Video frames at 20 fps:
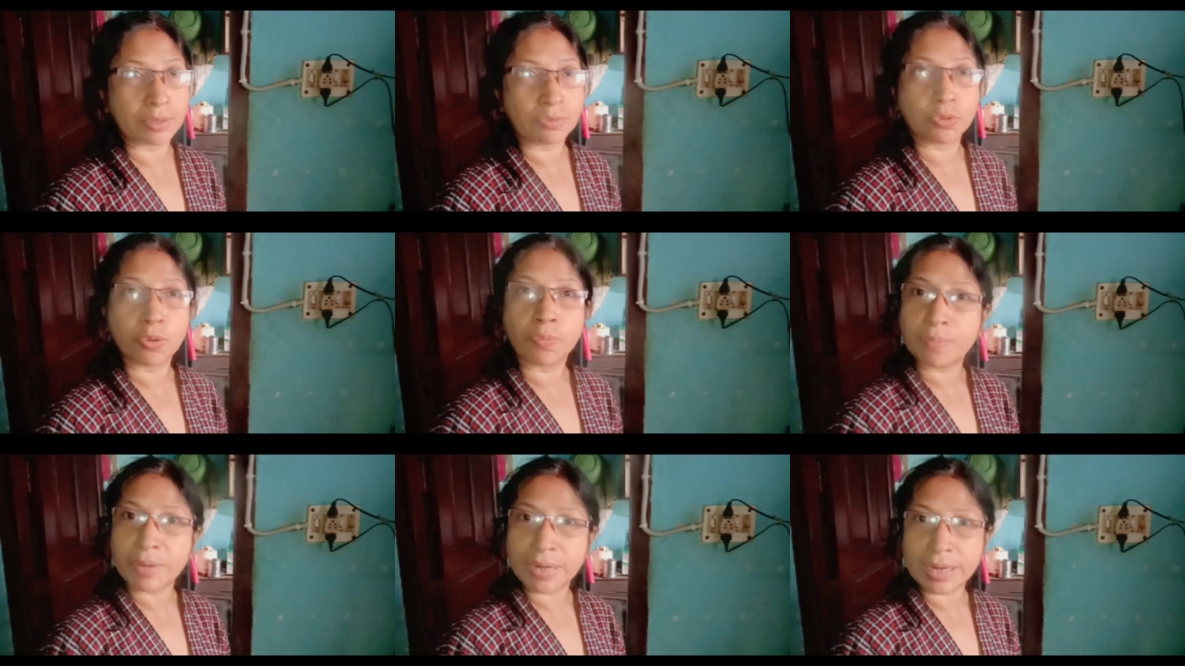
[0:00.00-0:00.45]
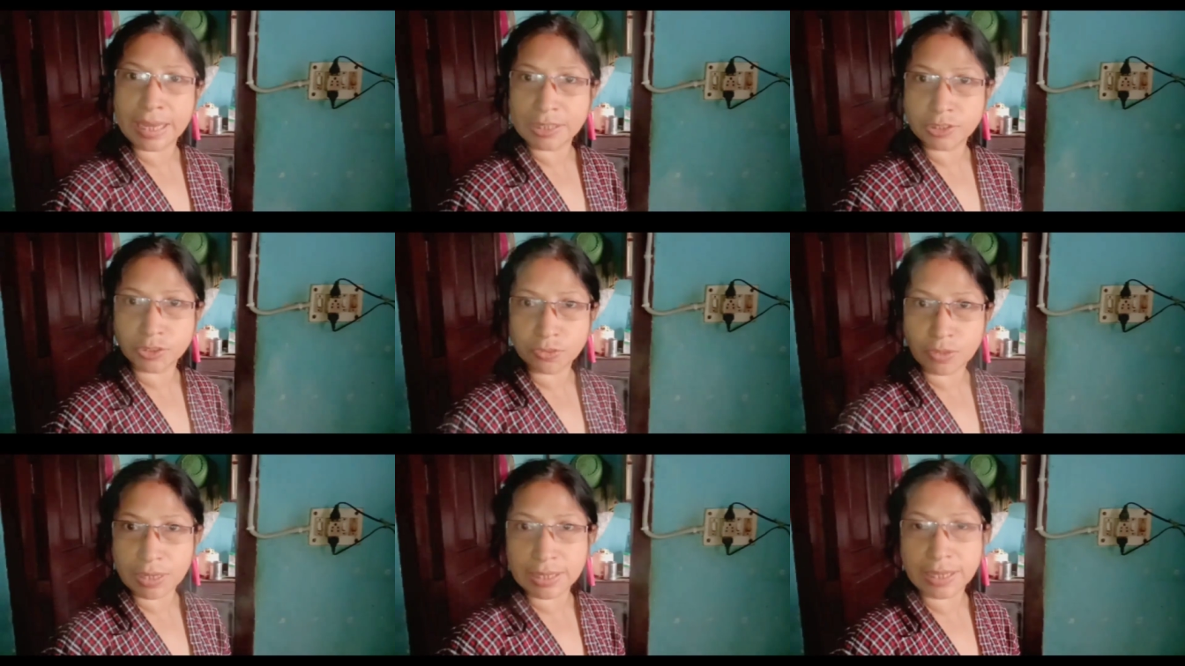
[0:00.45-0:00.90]
রোববার
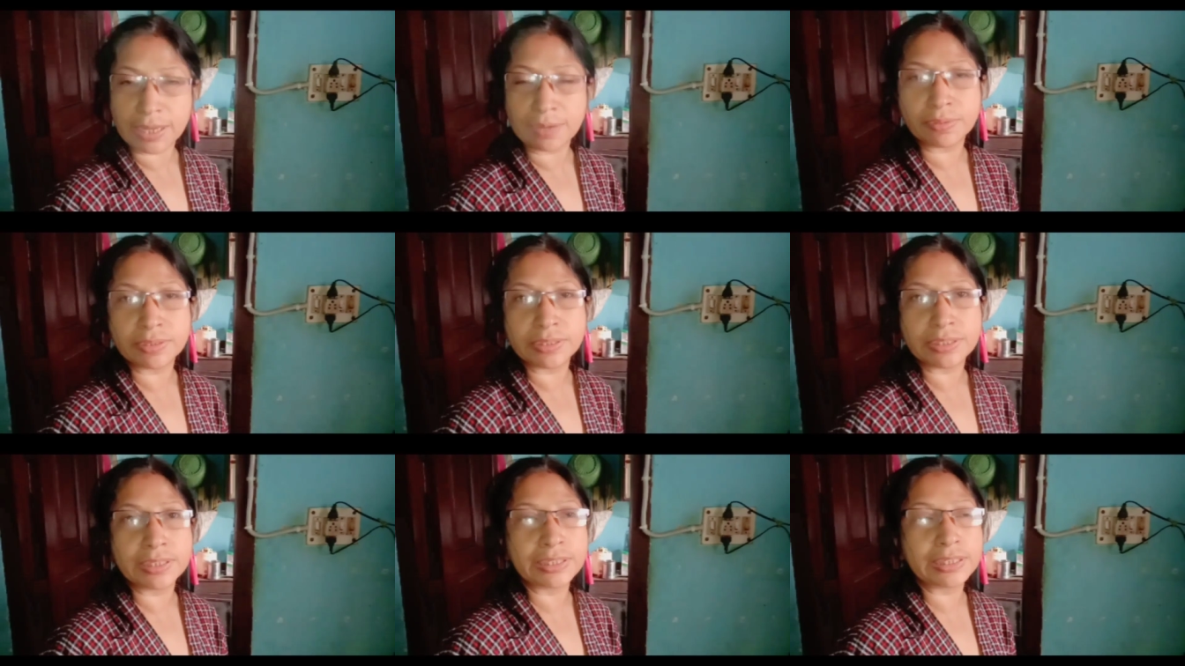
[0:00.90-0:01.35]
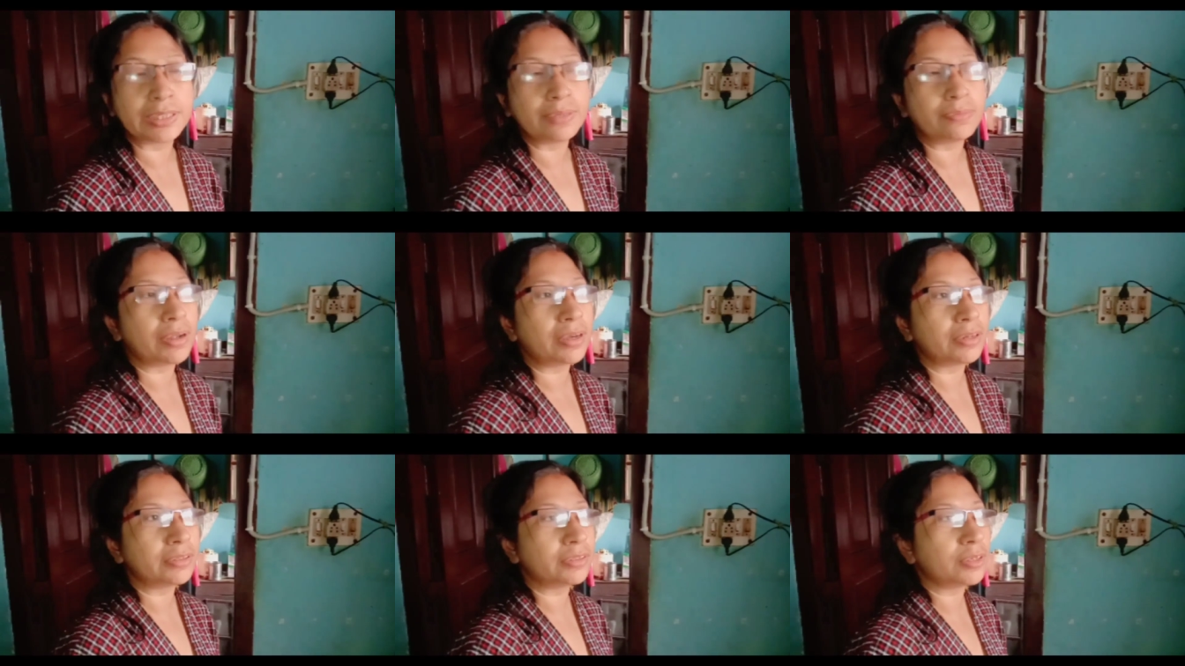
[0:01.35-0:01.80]
অ্যাকচুয়ালি আমাদের কি
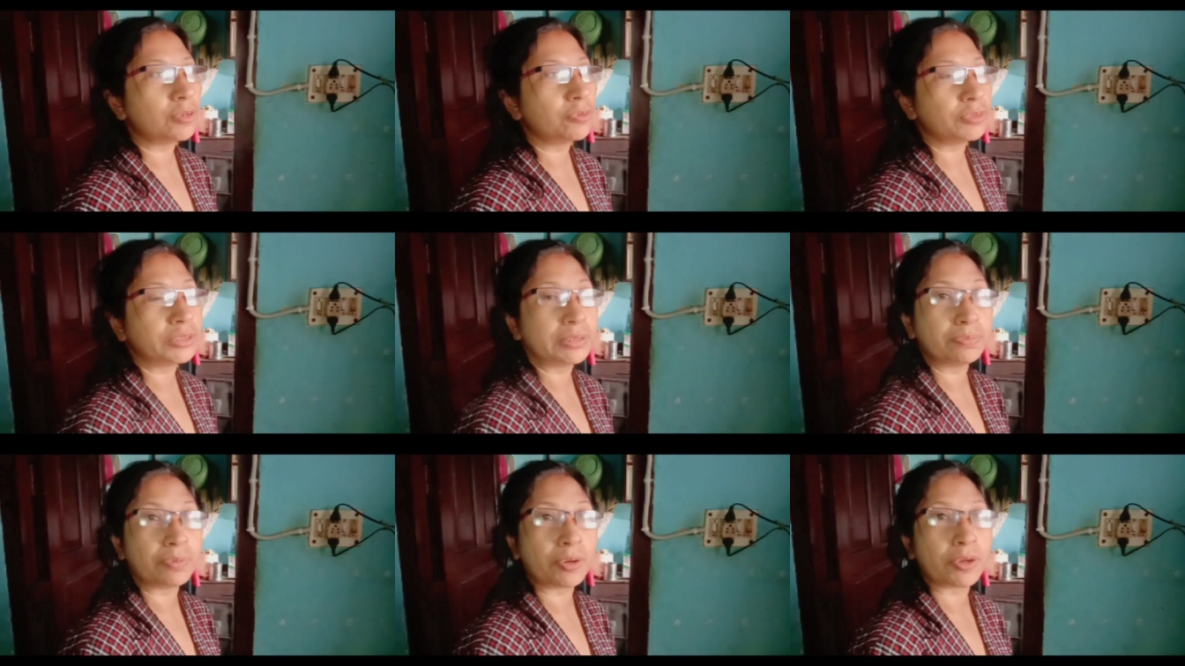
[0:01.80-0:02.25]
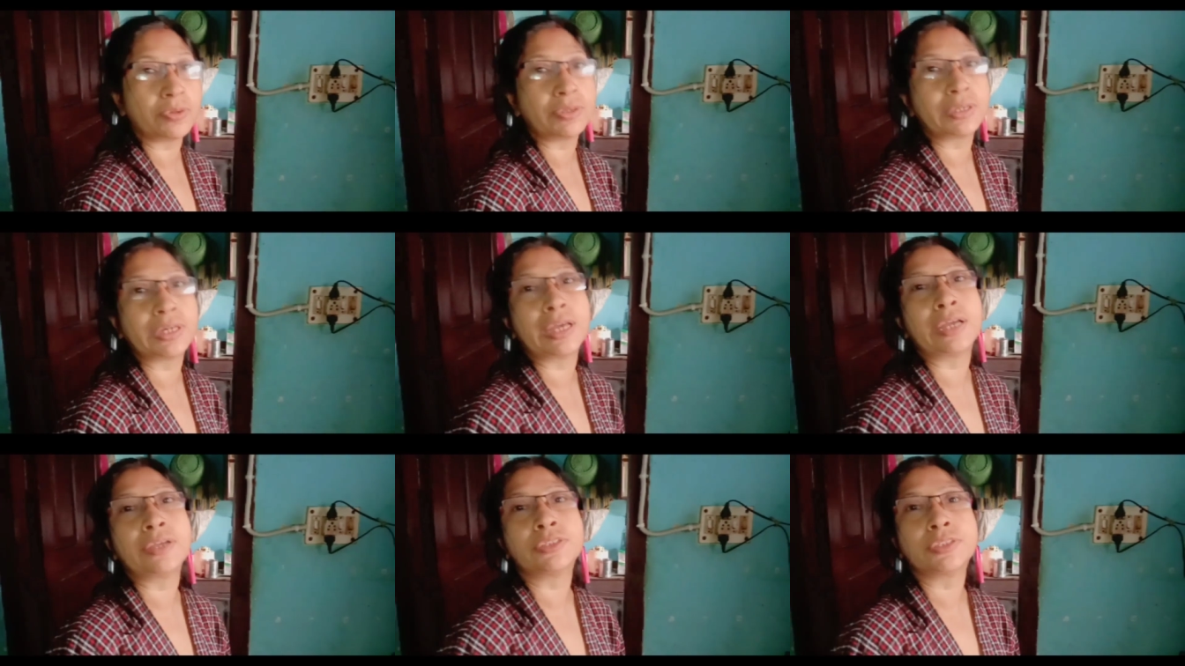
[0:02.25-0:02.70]
বলো লুচি
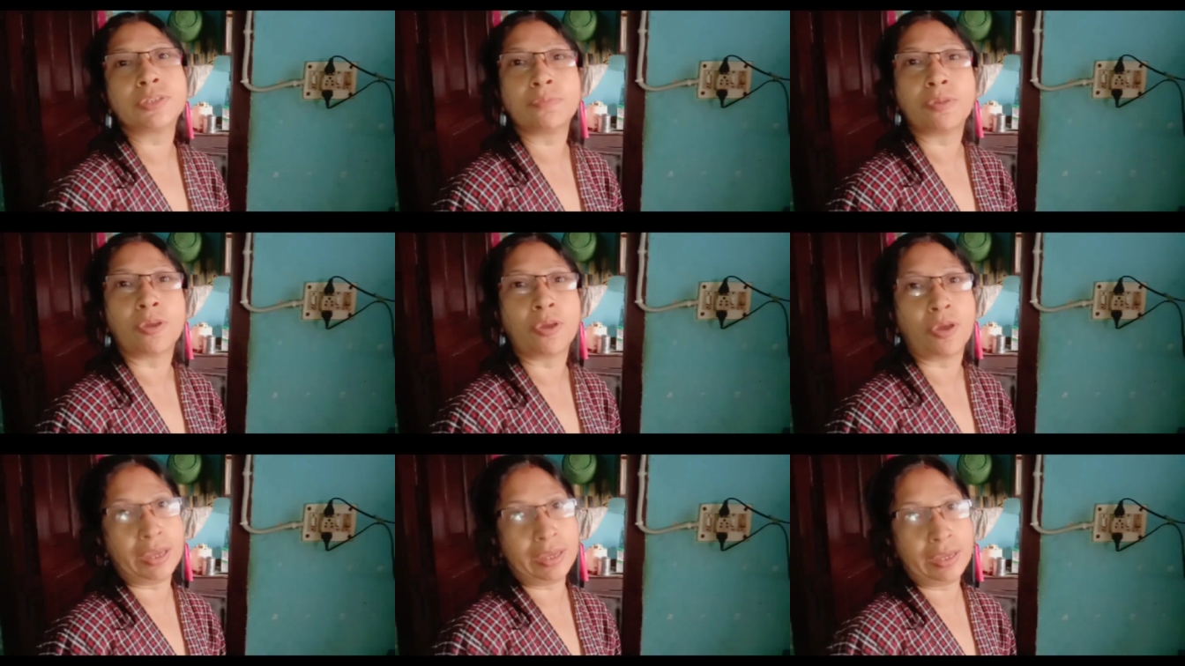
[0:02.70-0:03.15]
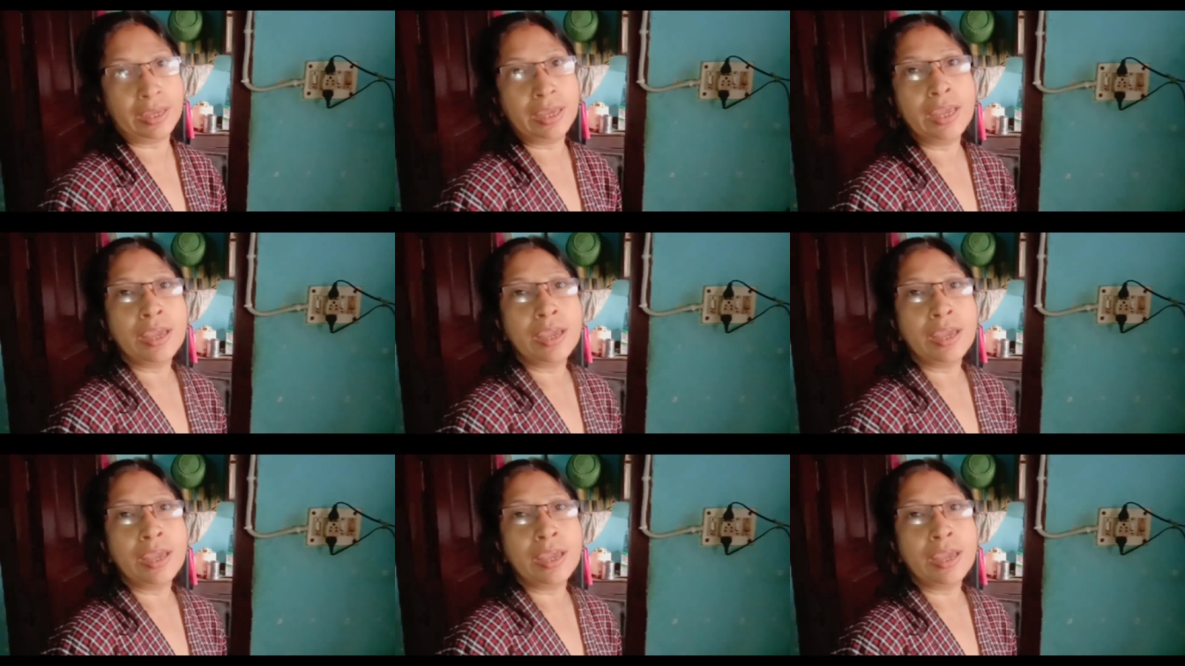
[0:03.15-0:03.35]
পরোটা এইসব হয়